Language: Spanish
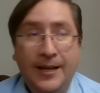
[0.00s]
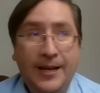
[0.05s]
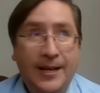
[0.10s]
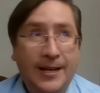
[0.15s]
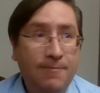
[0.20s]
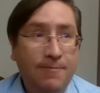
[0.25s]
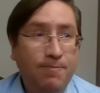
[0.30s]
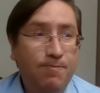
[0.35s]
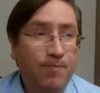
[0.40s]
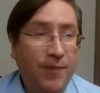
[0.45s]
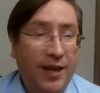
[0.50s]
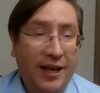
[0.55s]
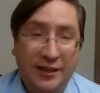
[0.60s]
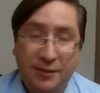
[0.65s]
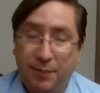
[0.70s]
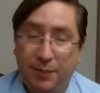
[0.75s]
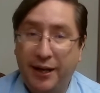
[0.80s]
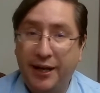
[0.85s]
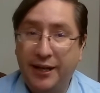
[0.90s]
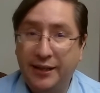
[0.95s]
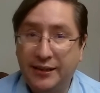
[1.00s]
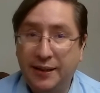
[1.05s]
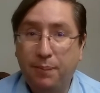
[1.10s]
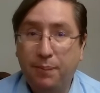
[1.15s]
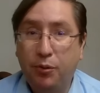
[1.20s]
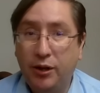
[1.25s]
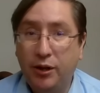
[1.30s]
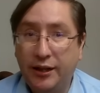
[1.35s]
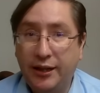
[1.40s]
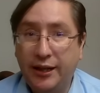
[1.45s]
em, experiencia
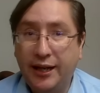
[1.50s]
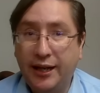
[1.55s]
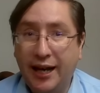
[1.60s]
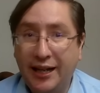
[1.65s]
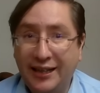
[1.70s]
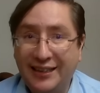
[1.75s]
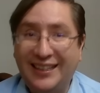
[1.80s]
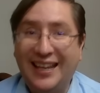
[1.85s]
política,